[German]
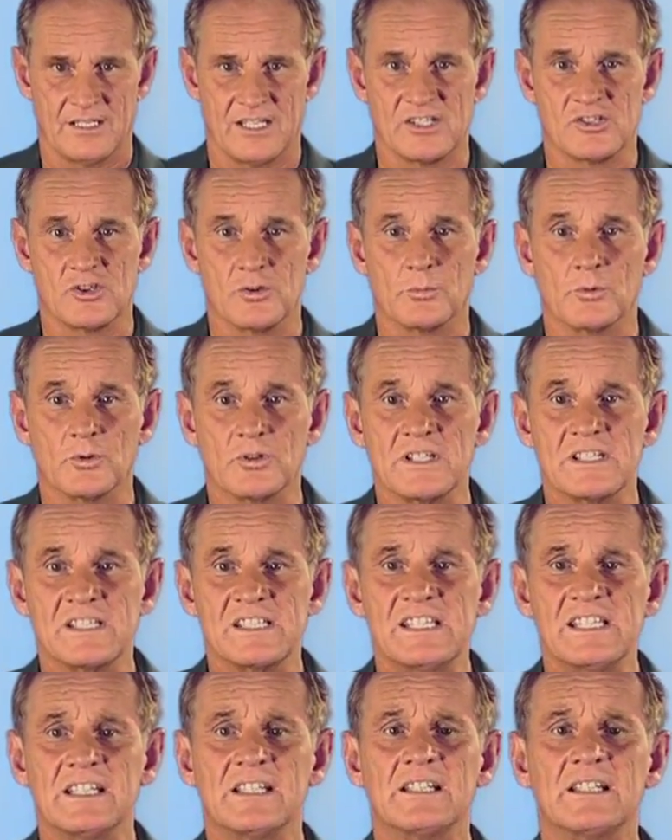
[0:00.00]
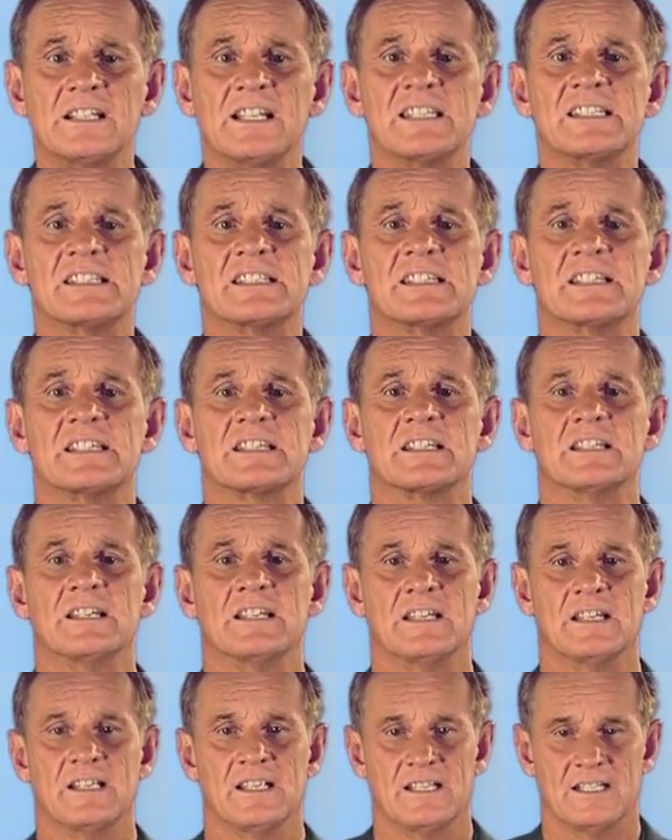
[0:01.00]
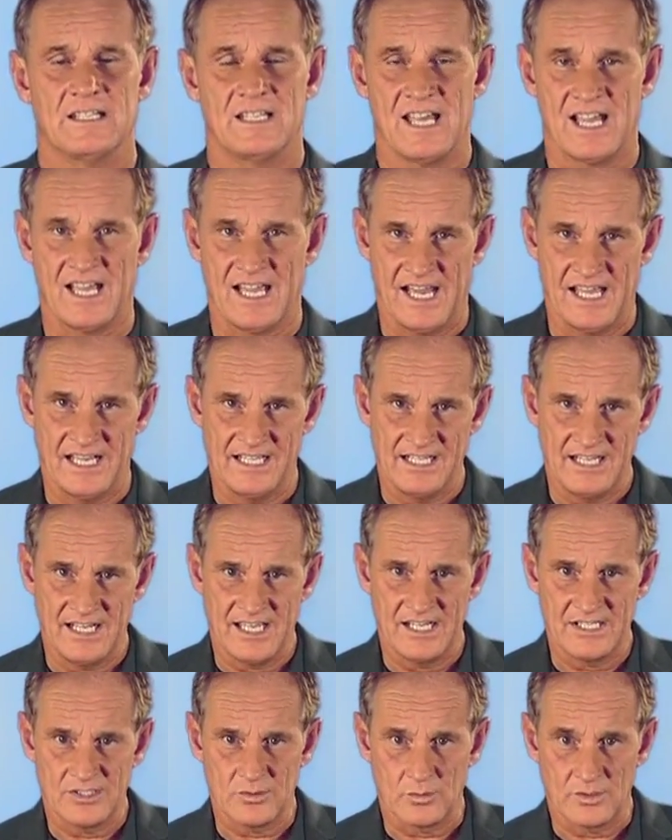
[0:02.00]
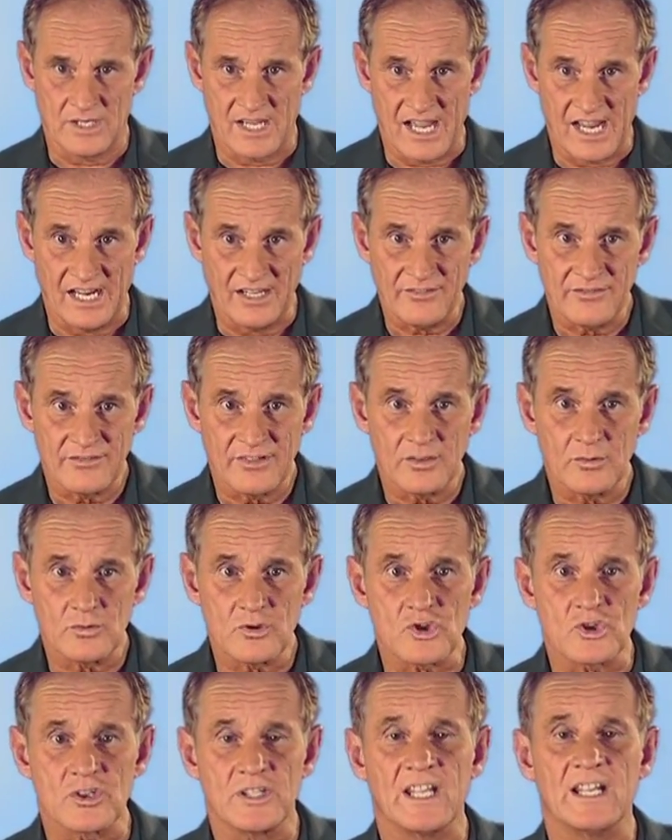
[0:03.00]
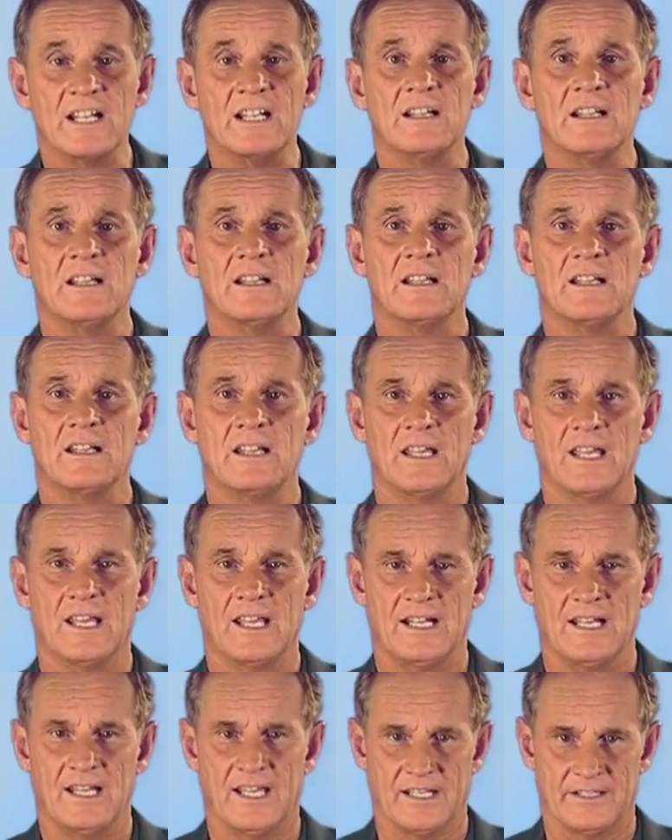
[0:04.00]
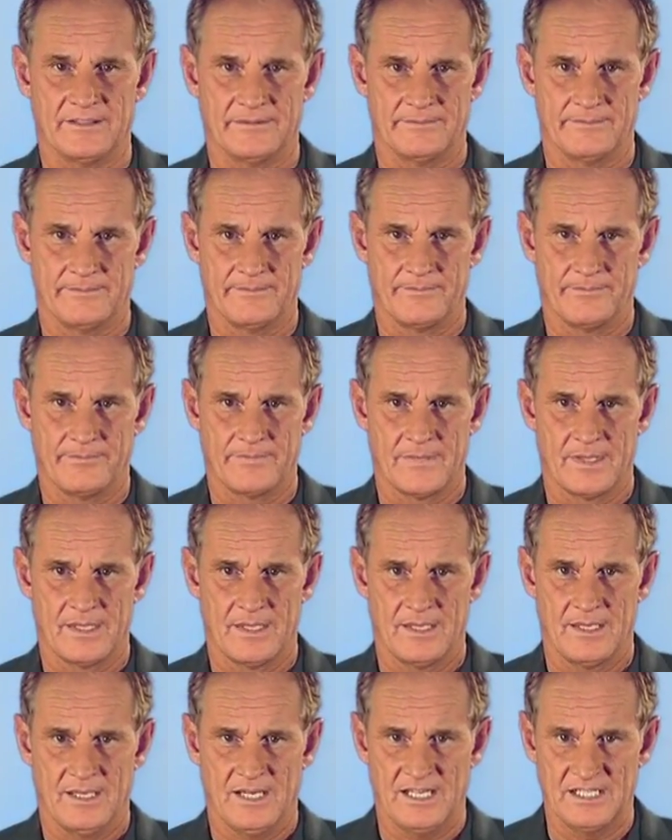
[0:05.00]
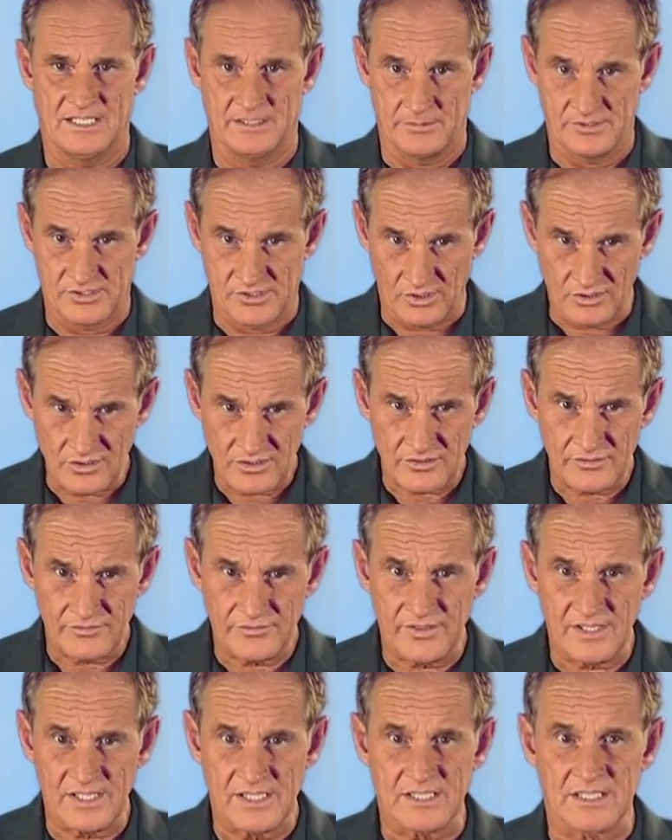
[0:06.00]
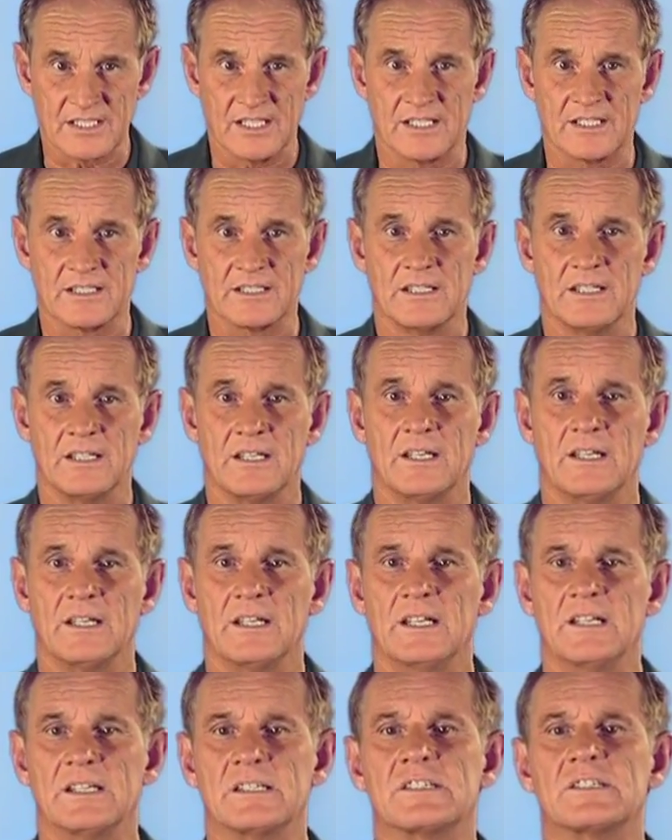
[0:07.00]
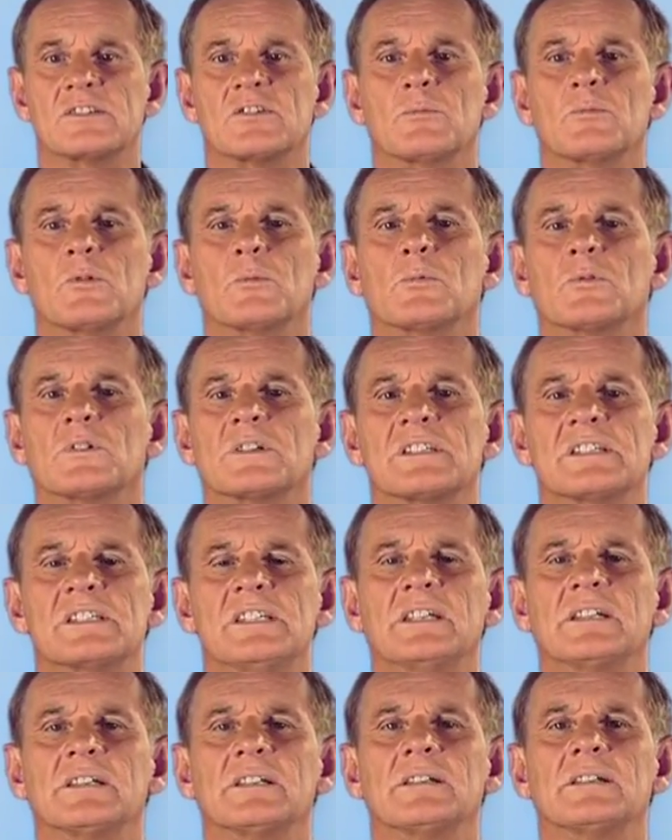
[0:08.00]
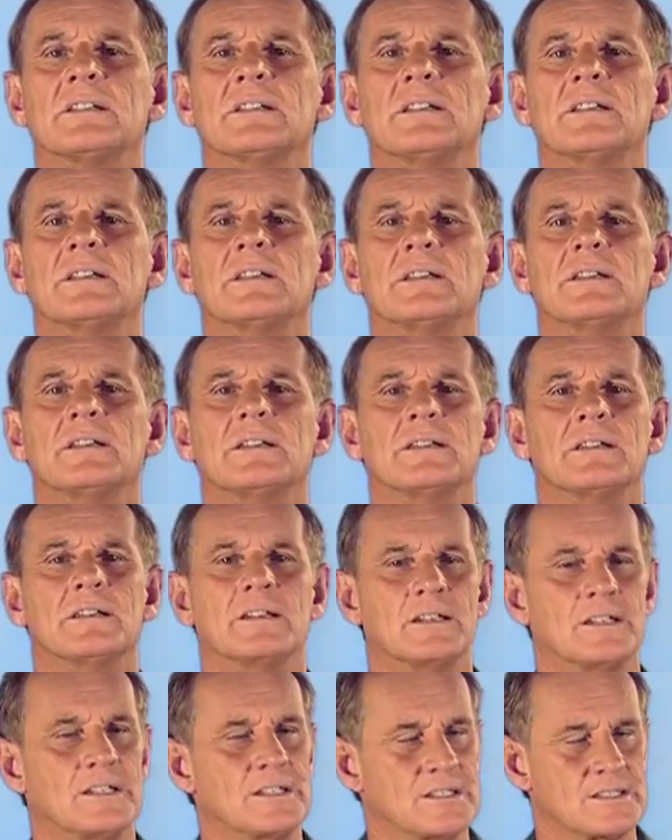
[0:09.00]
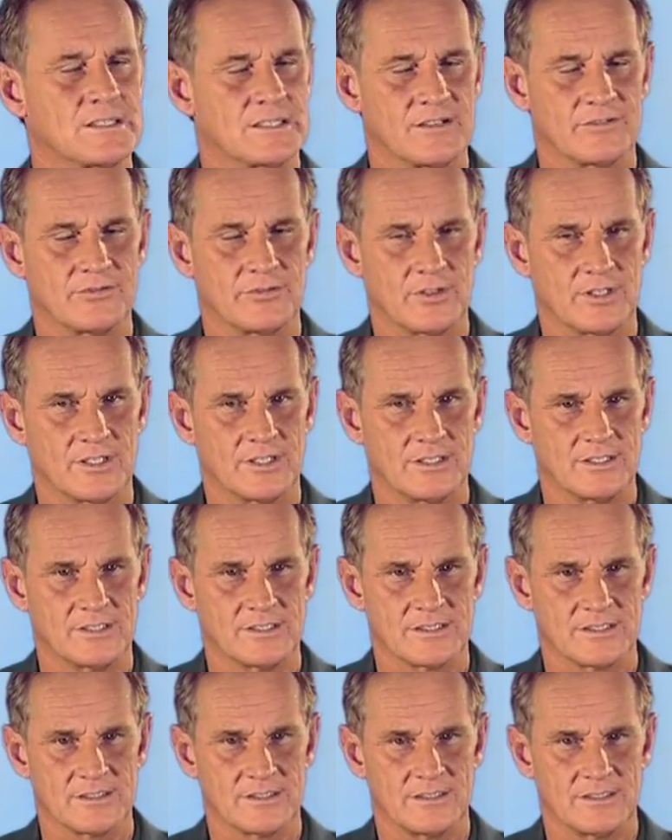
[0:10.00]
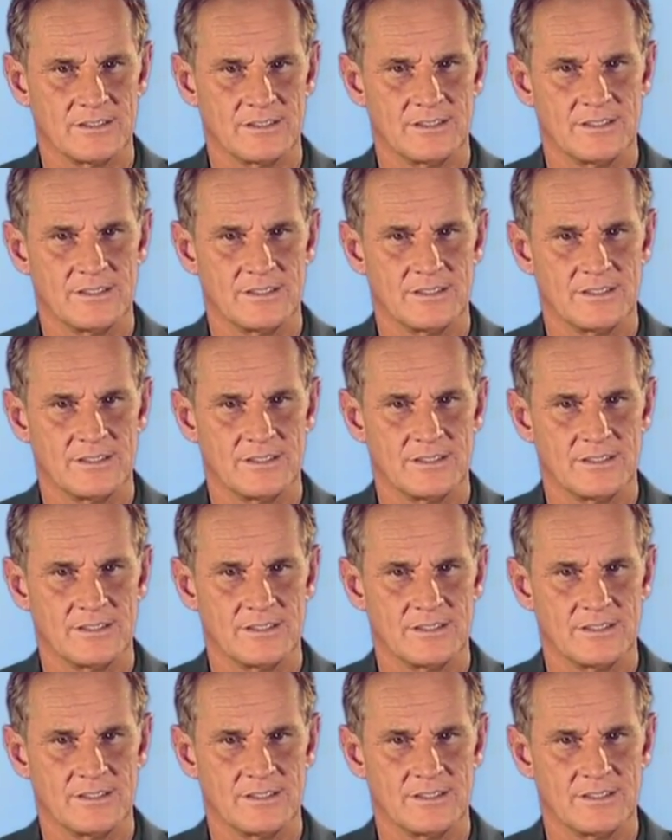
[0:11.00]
Das Hypnotisieren lässt sich nach Anleitung einfach und schnell erlernen. Eine besondere Fähigkeit ist zum Hypnotisieren nicht erforderlich.